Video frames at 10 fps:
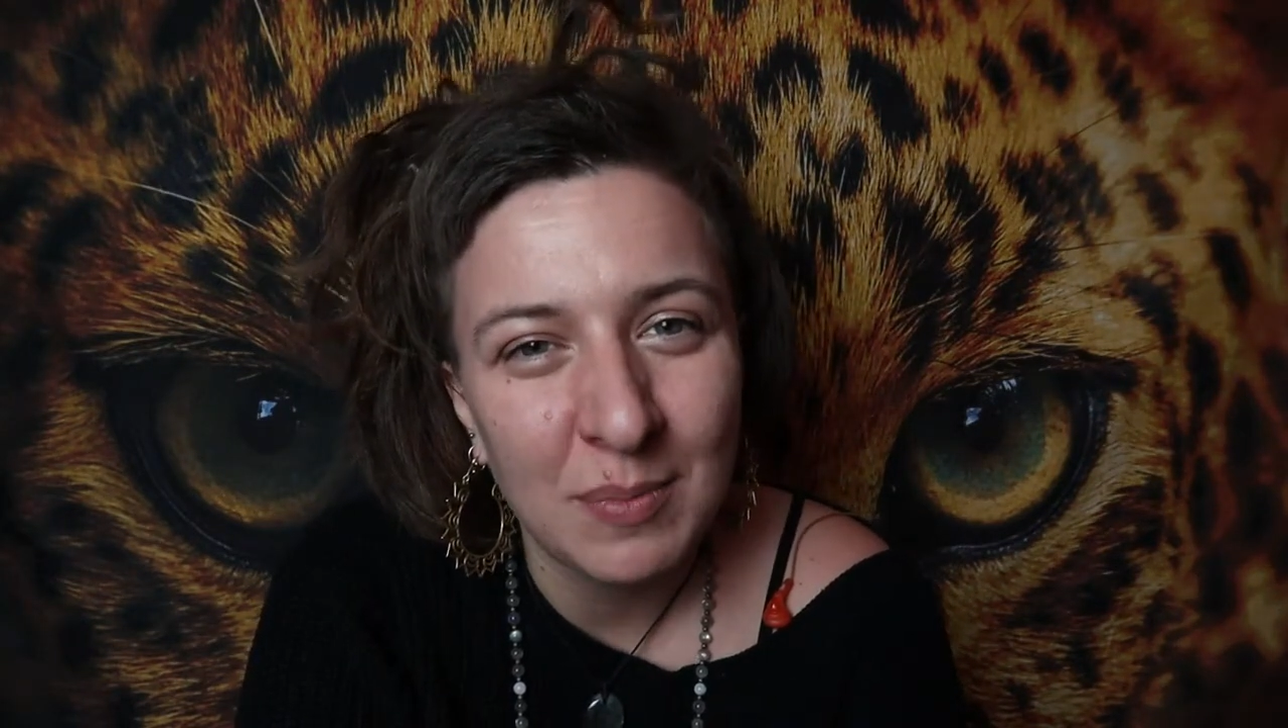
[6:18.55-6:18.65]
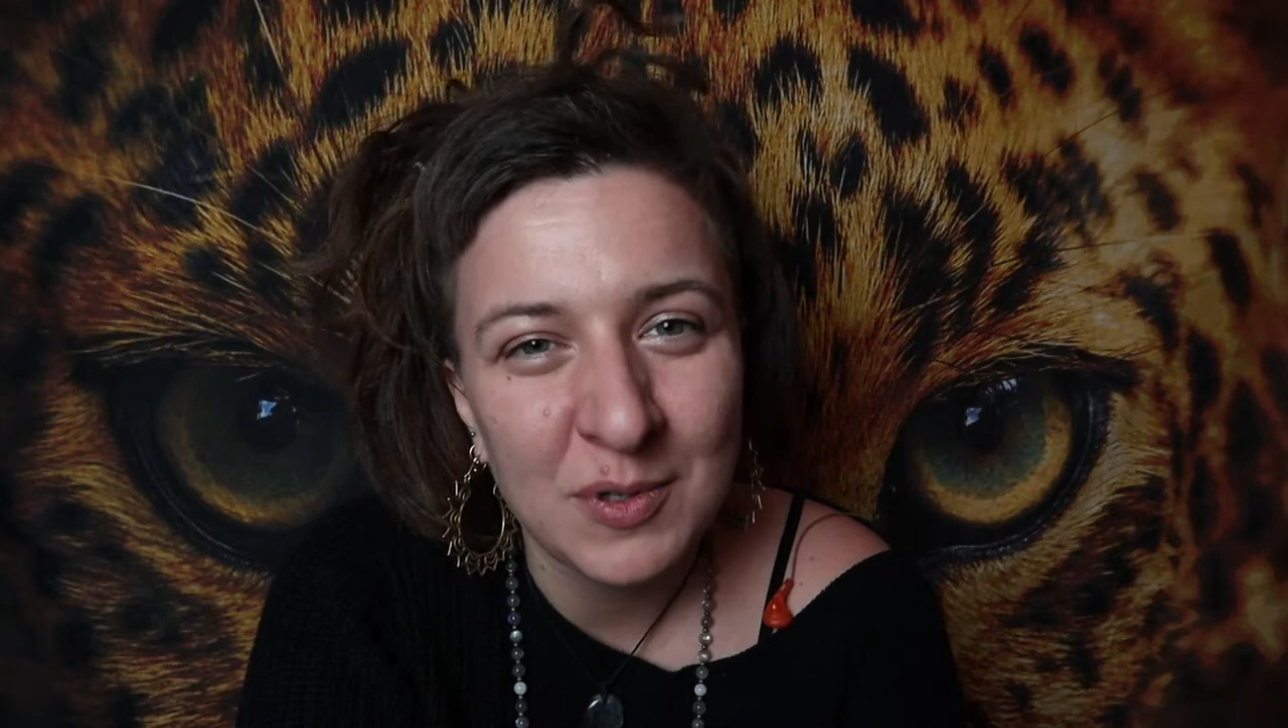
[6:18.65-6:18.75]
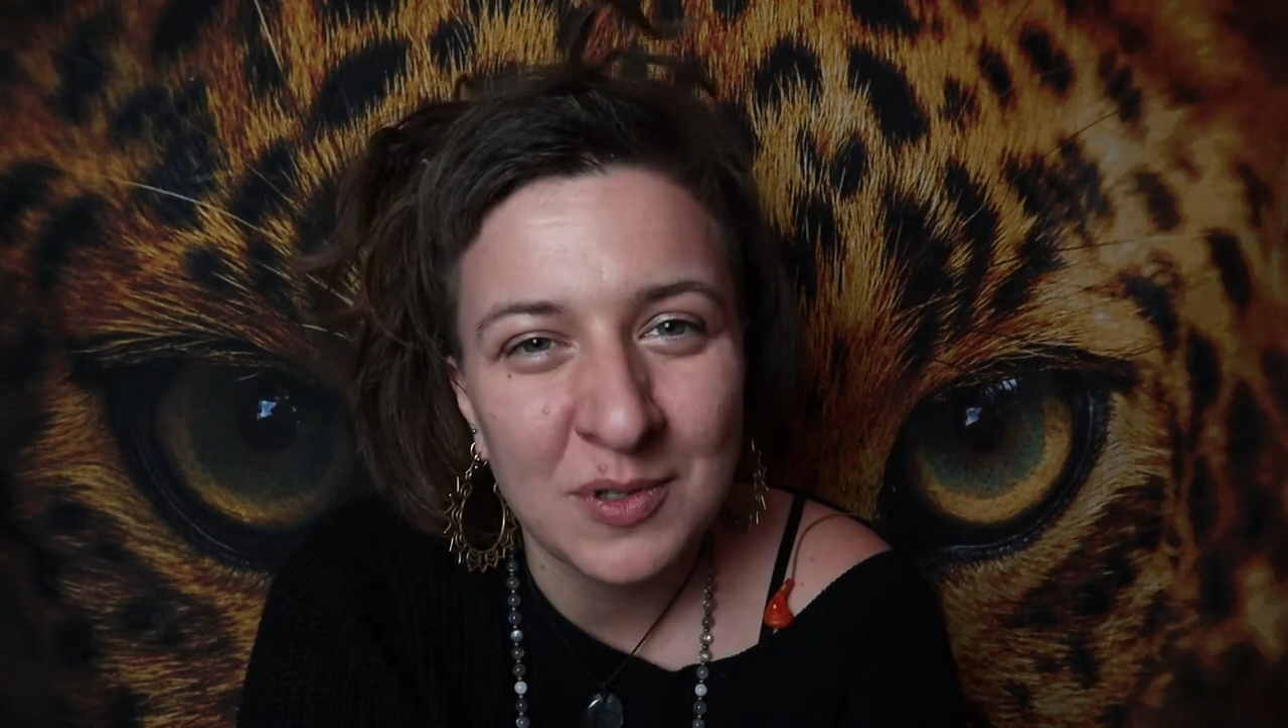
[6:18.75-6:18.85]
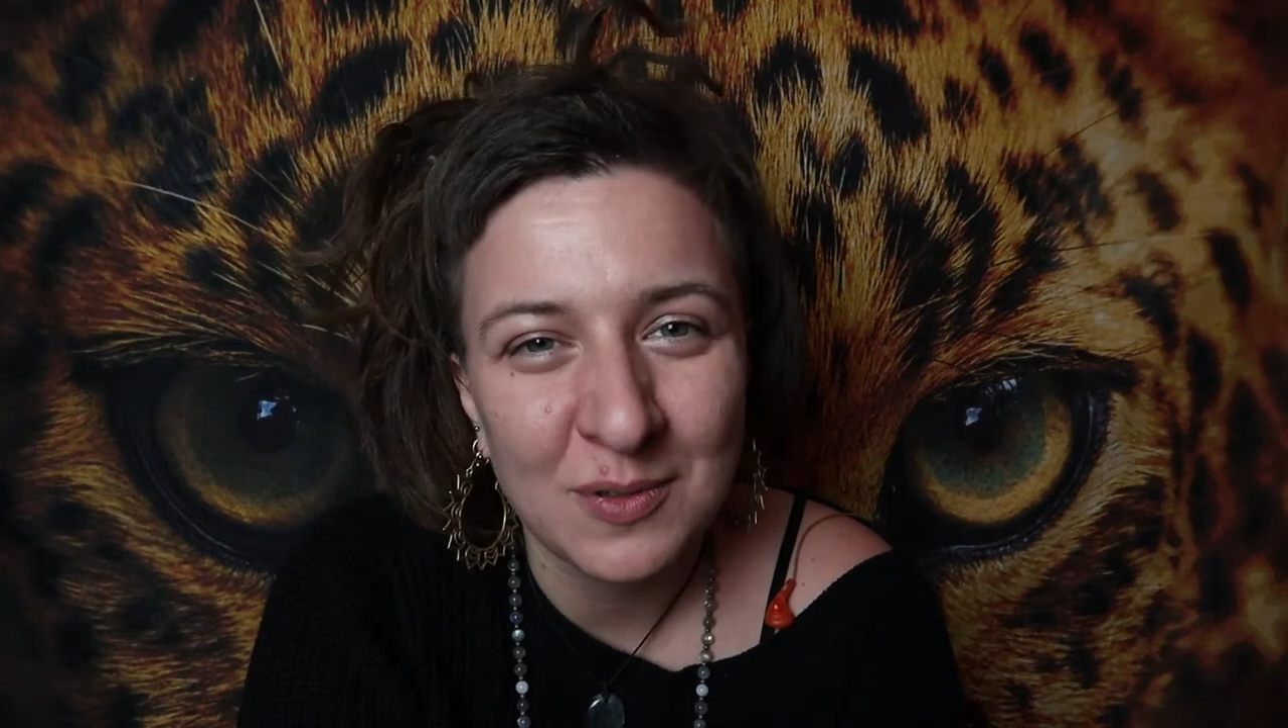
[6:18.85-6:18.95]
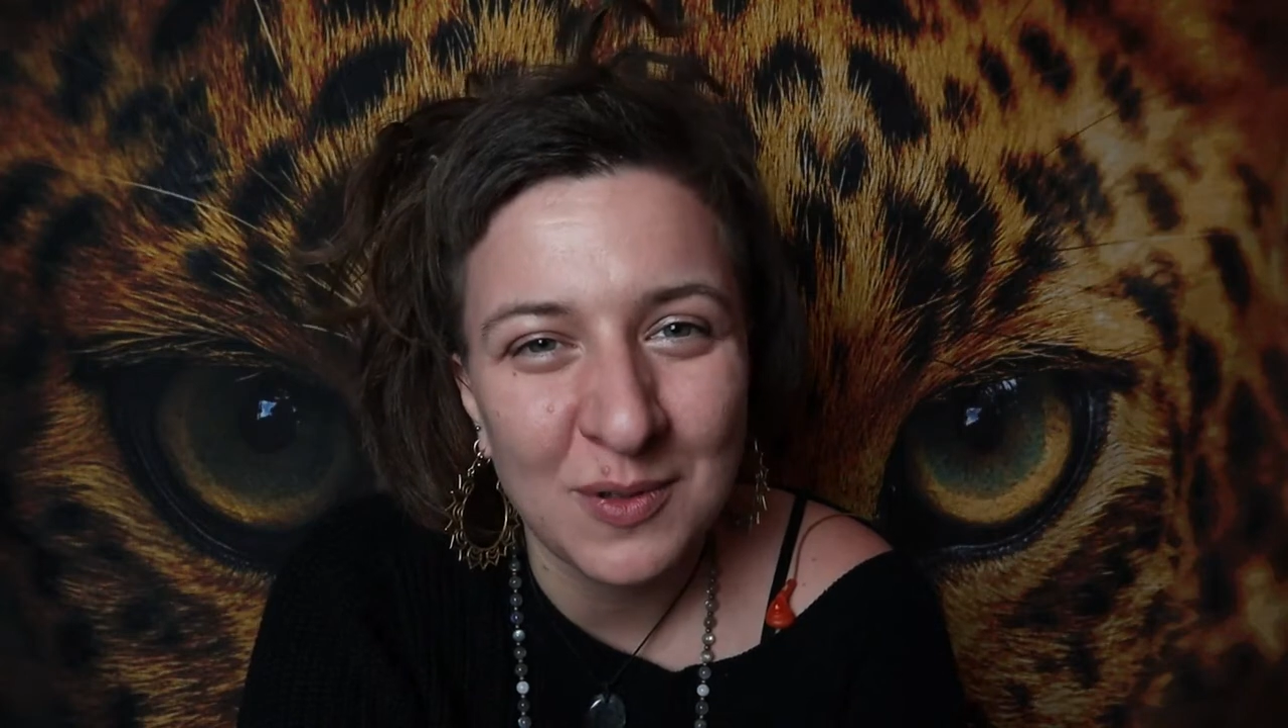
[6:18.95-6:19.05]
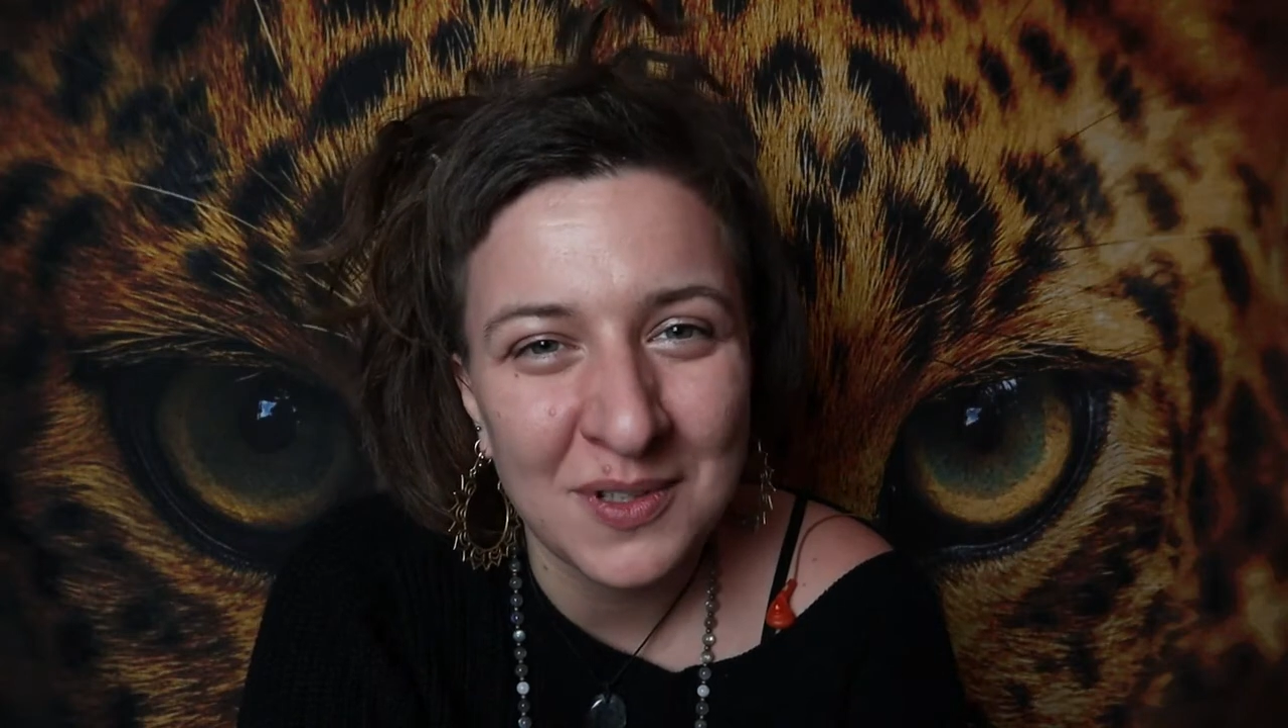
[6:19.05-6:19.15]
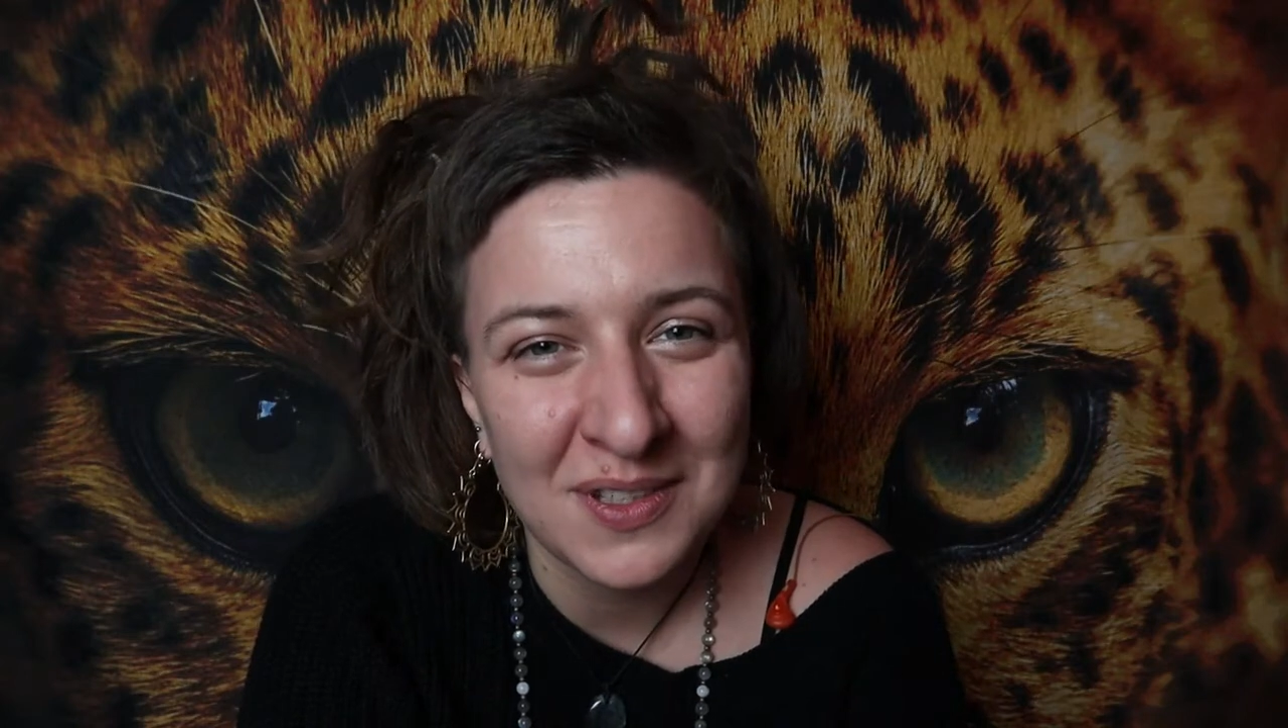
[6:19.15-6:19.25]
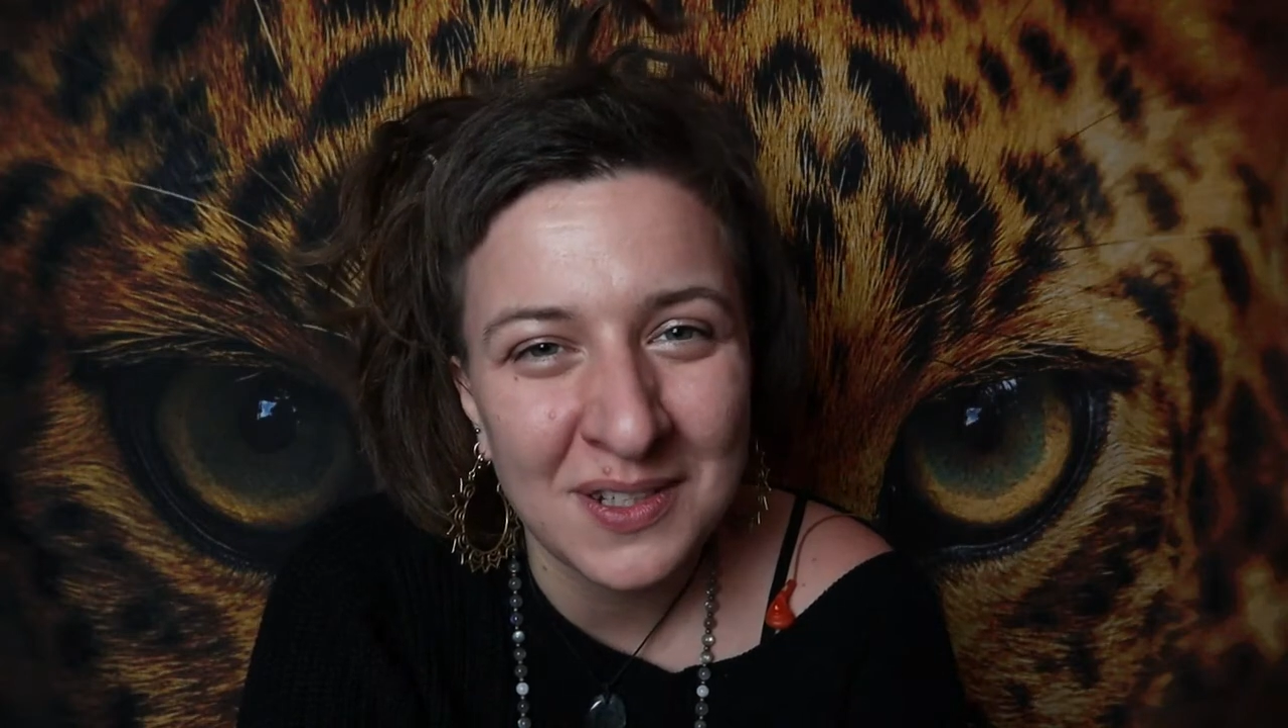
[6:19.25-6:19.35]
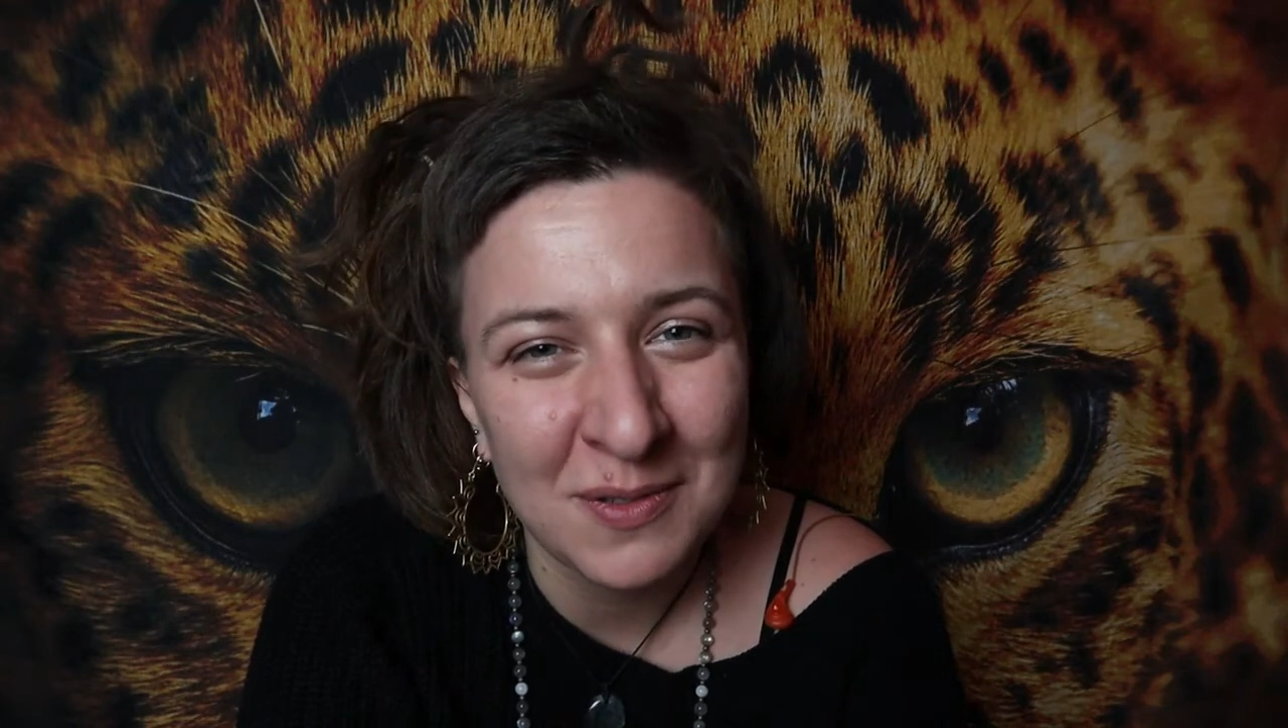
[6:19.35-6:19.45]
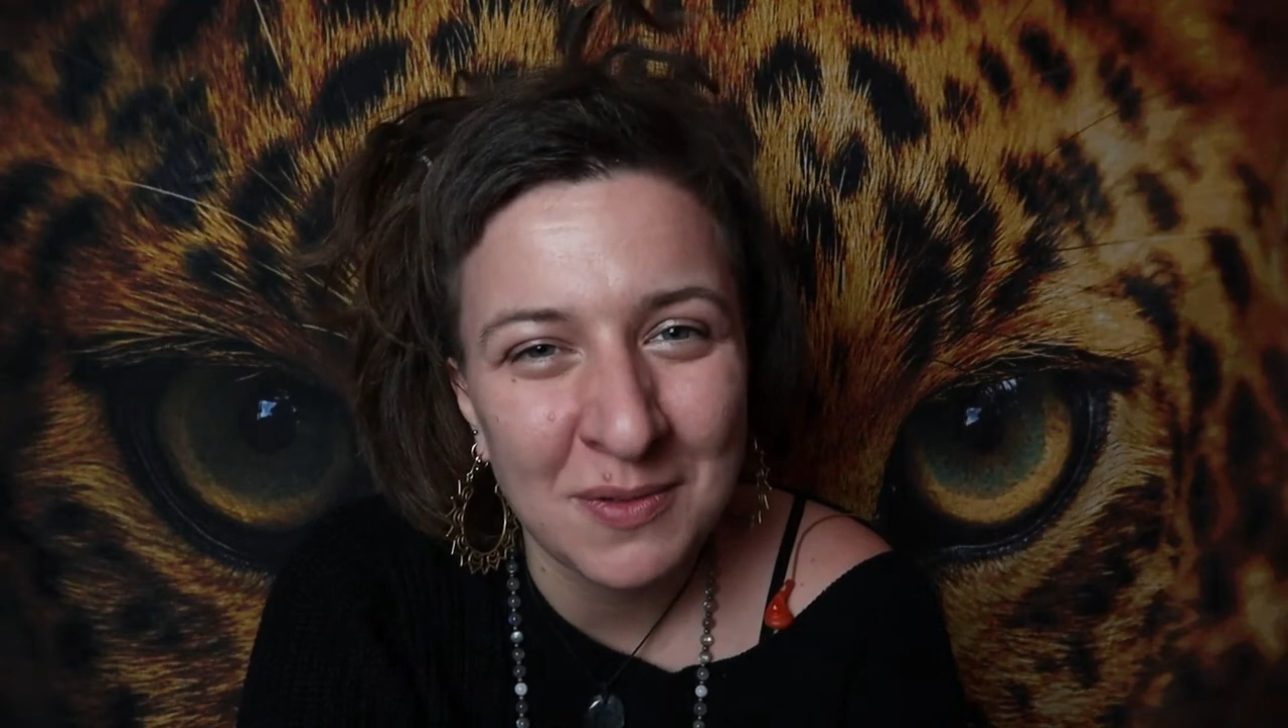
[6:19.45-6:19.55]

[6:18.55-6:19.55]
początkujących